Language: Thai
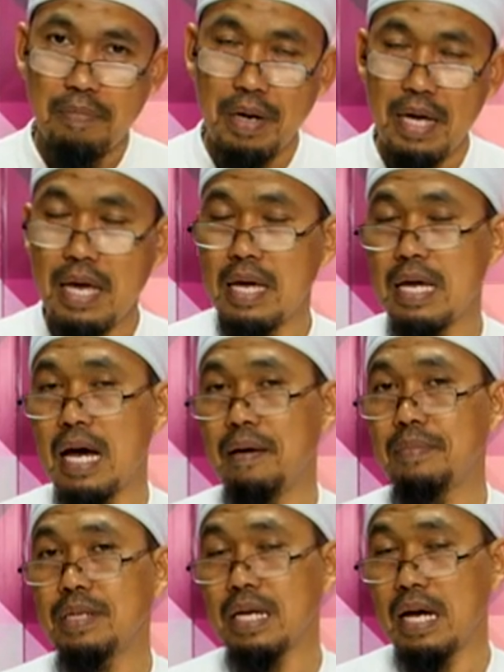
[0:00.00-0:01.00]
พยายาม
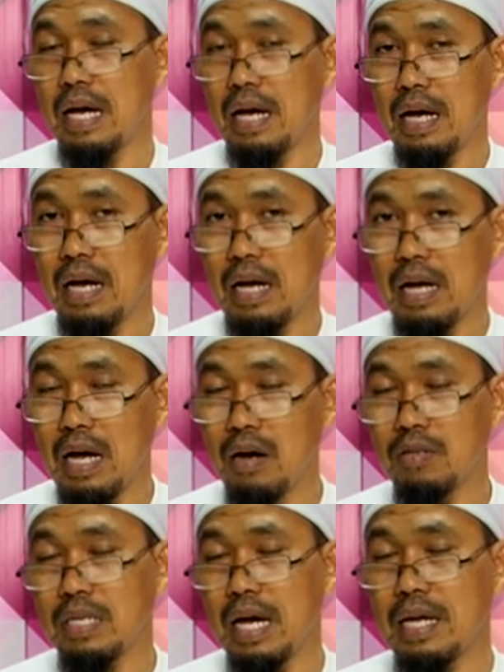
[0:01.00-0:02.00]
ที่จะเข้า
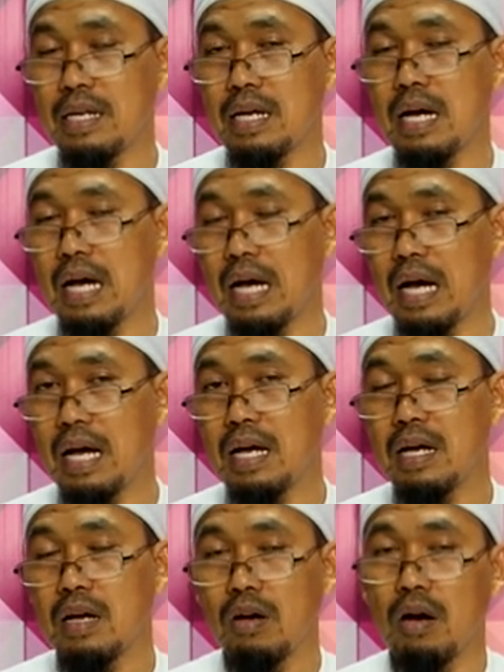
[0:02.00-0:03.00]
ใจเนื้อหา
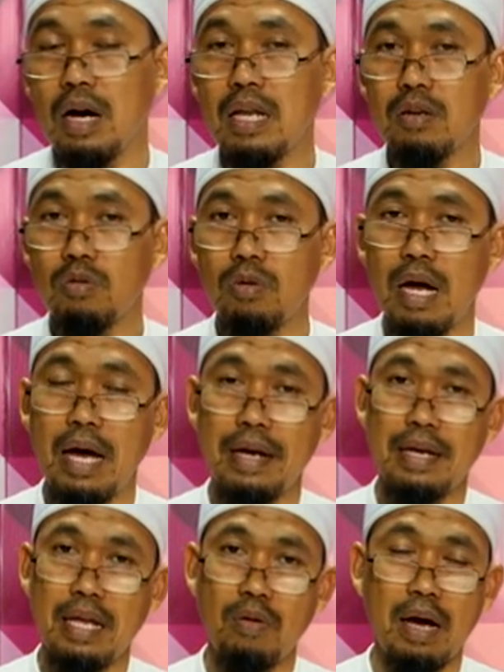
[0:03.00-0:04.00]
ของอัลกุรอาน
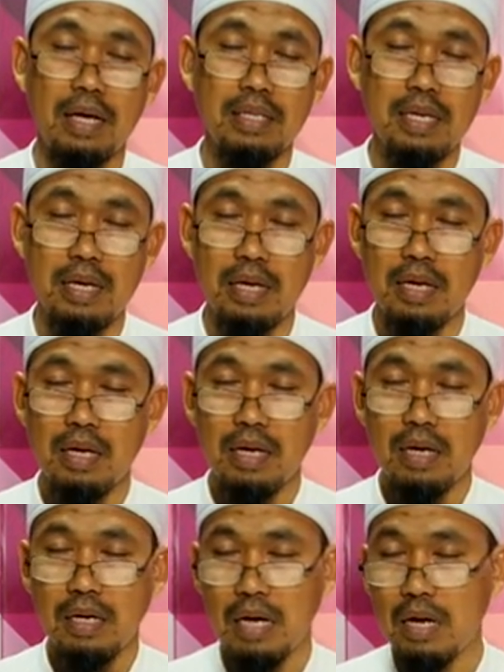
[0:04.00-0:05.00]
ในระหว่างที่
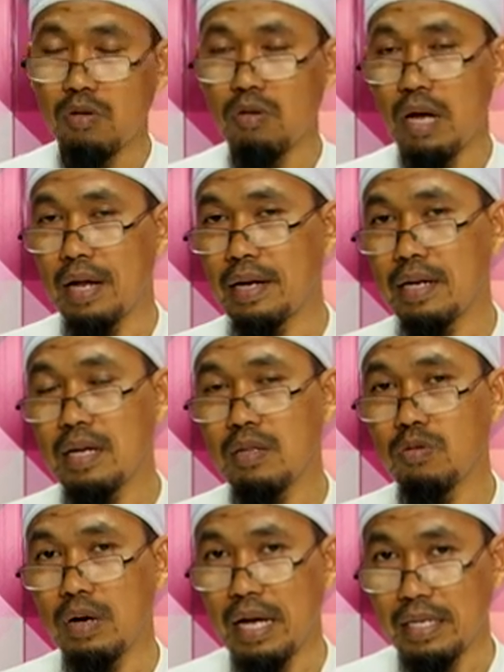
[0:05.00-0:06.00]
อัลกุรอานนั้นได้
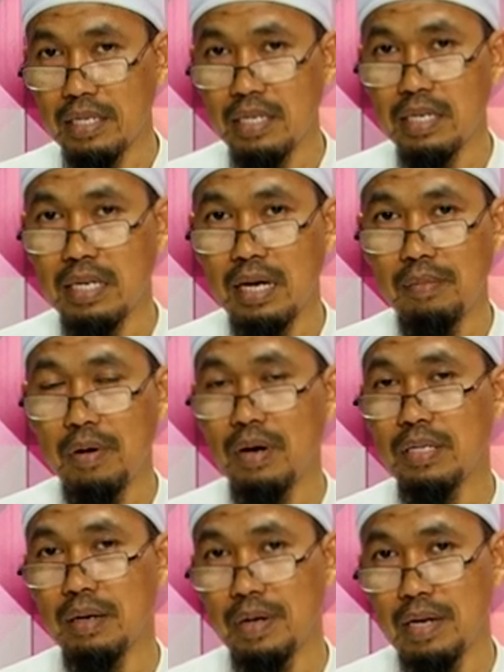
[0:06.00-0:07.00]
ถูกอ่านขึ้นนะครับไม่
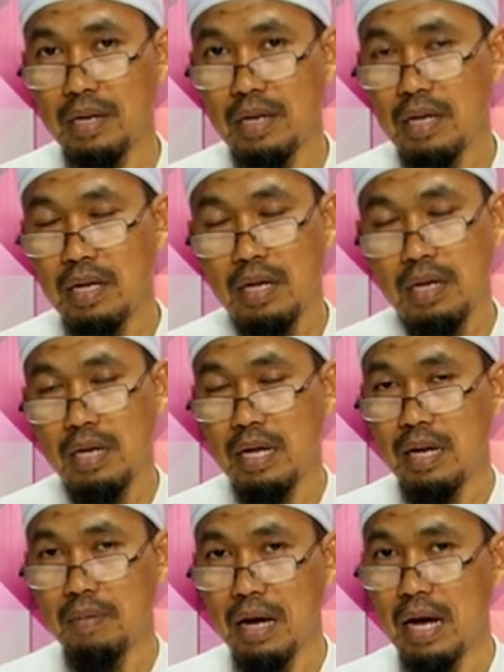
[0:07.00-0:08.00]
ว่าจะเป็นใน
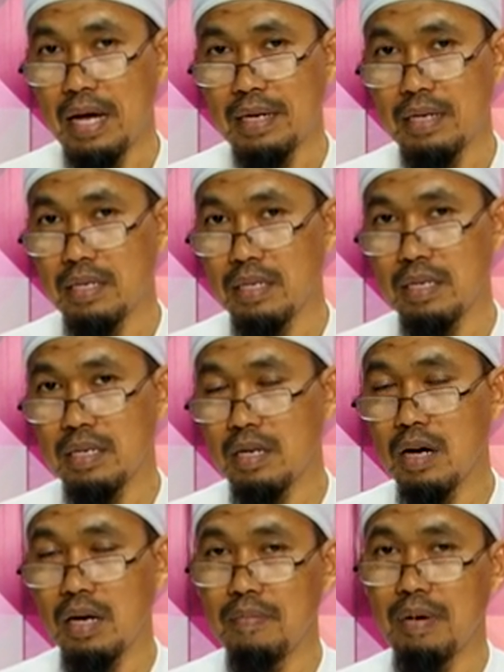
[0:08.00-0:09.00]
ละหมาดหรือน
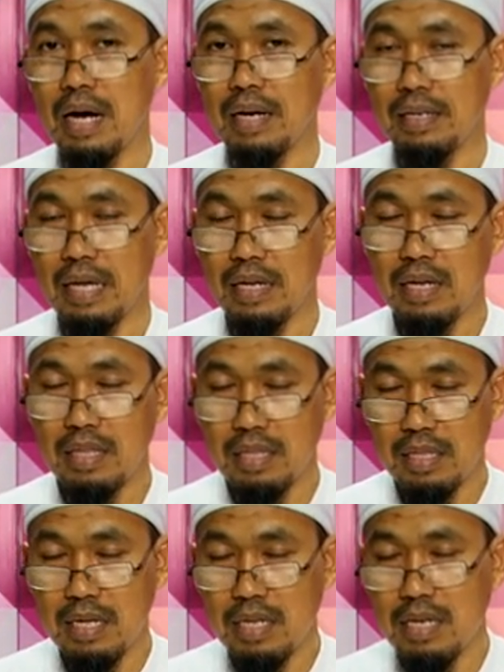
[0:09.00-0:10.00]
อกละหมาดแต่
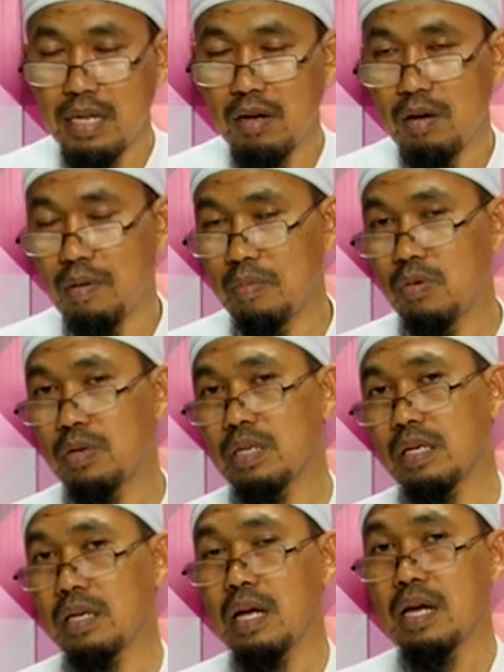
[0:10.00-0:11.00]
ในที่นี้เรากำลังพูดถึ
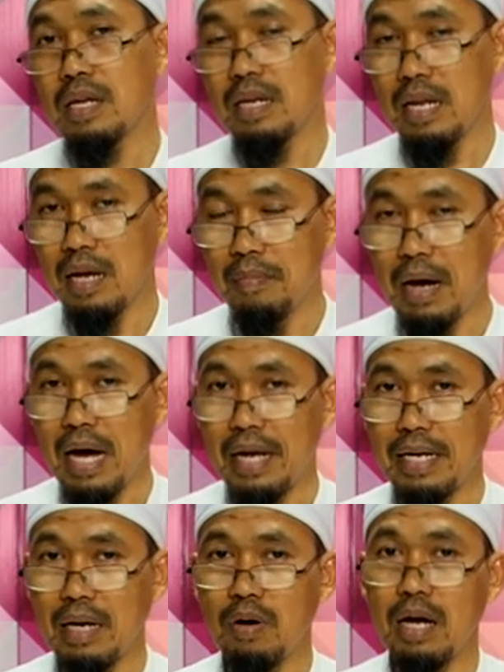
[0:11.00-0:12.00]
งในละหมาด
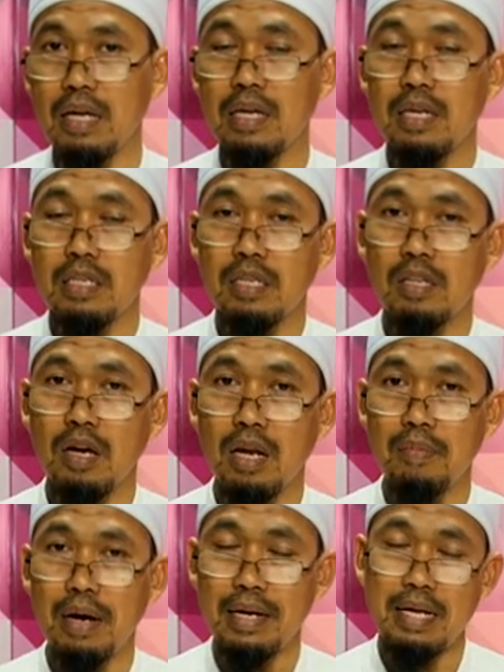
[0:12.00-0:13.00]
นะครับว่าจะต้อง
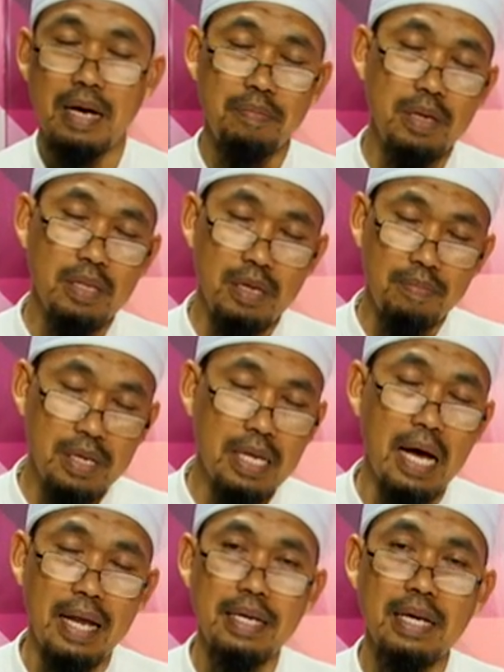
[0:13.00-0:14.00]
ละหมาดอย่างพิถีพิ
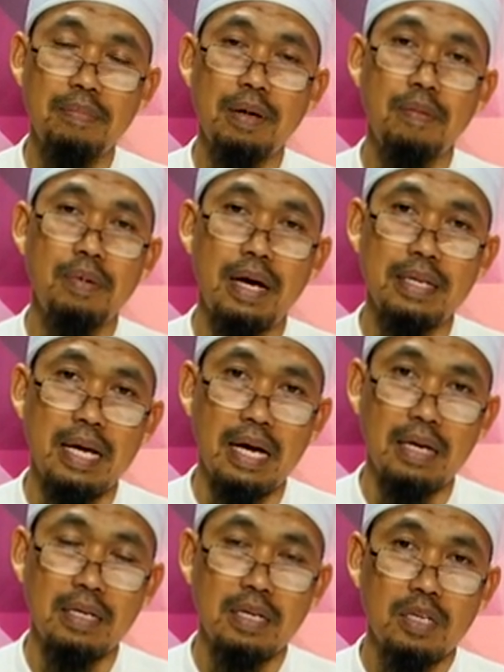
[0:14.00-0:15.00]
ถันนะครับละหมาดอย่าง
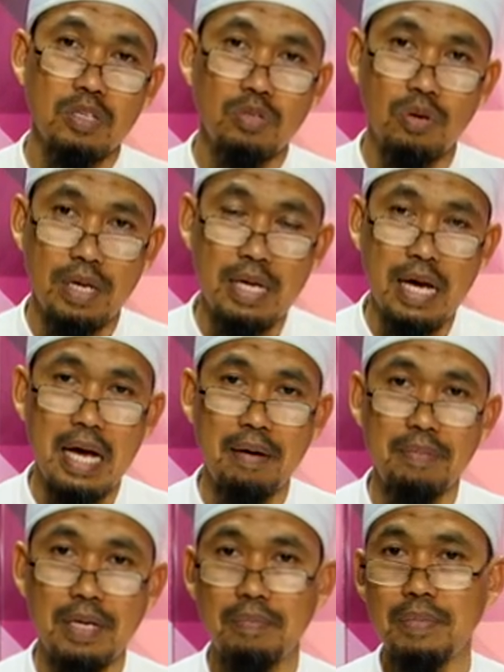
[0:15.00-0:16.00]
สวยงาม
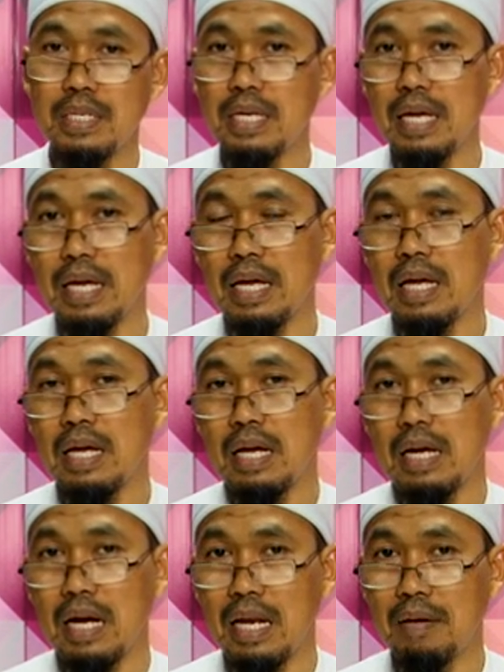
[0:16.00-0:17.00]
นะครับไม่ใช่
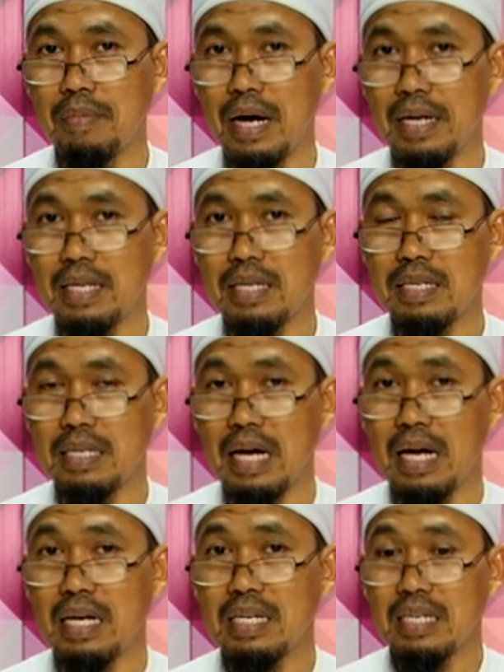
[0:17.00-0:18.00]
การละหมาดที่จะ
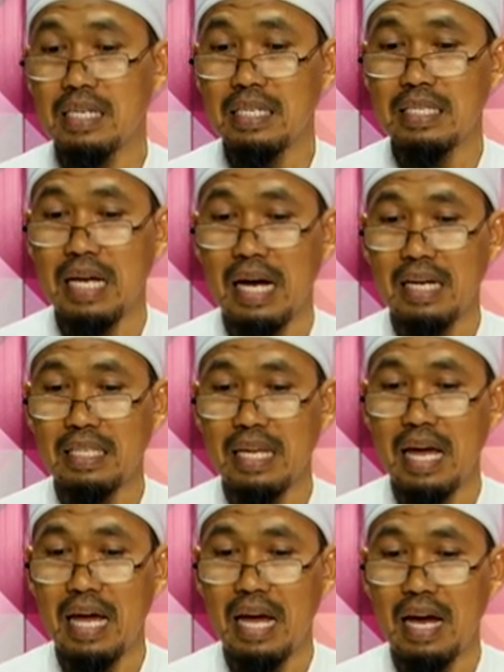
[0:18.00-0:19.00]
สัก
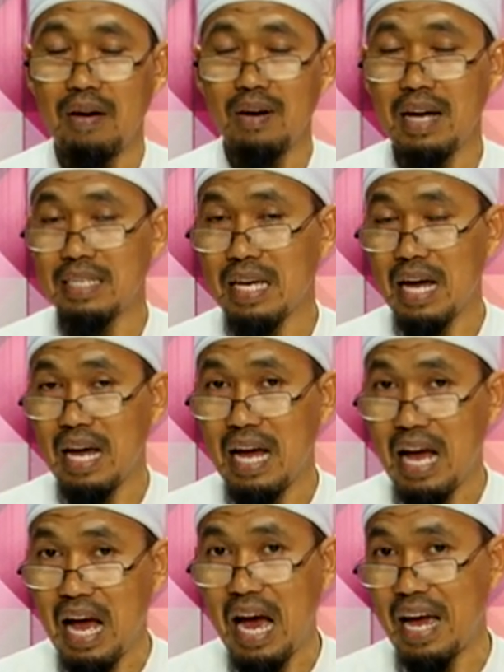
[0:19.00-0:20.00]
แต่ว่าจะ
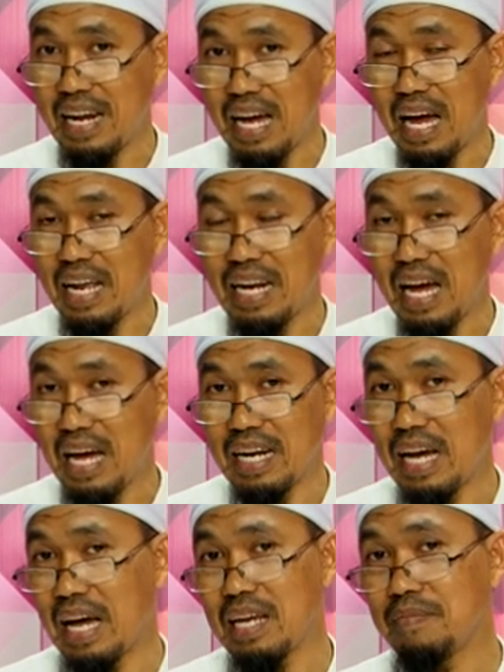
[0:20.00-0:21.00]

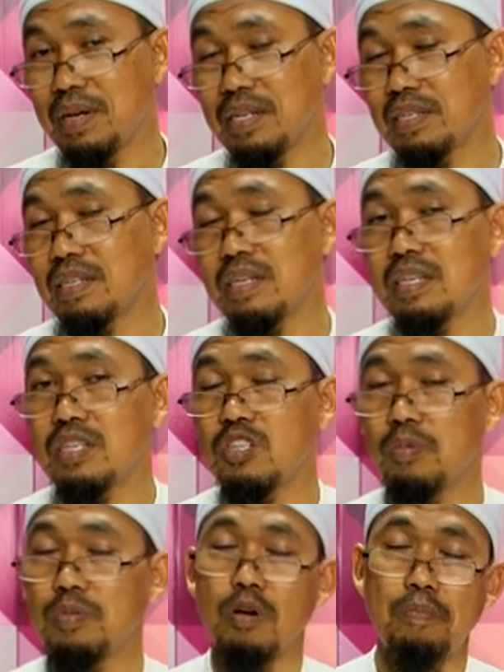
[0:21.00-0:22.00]
อ่านให้มัน
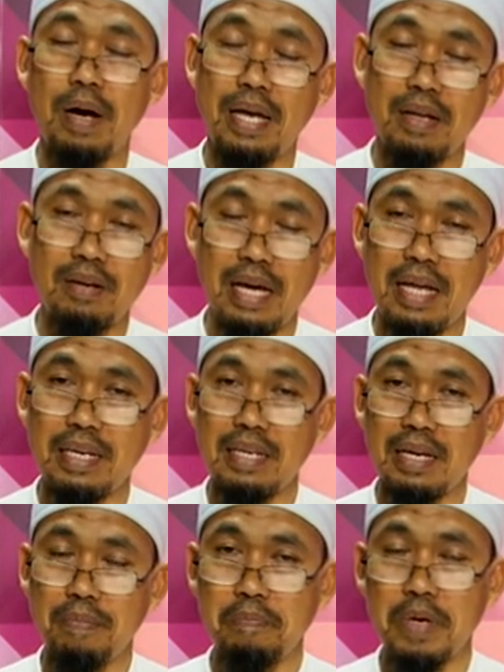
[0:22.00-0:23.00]
จบไปเท่านั้น
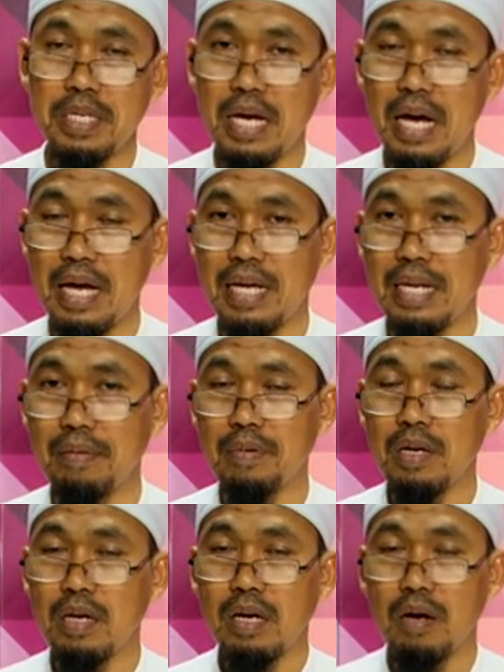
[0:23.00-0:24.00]
นะครับไม่ใช่นะครับ
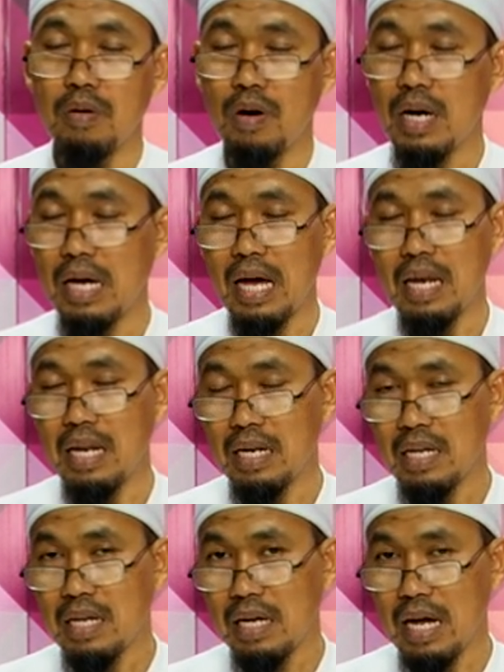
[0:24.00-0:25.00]
เขาบอกว่า
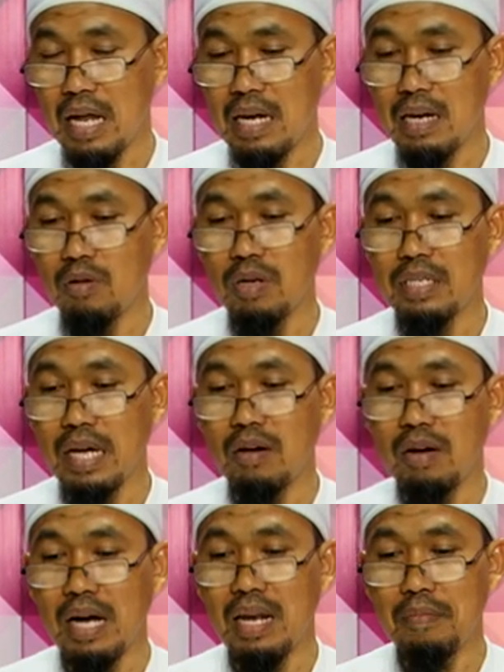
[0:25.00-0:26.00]
การหัวใจข
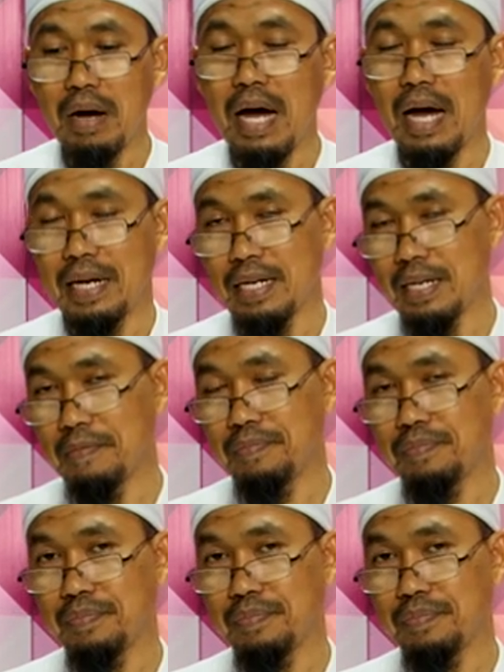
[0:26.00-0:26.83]
องการละหมาดนะครับ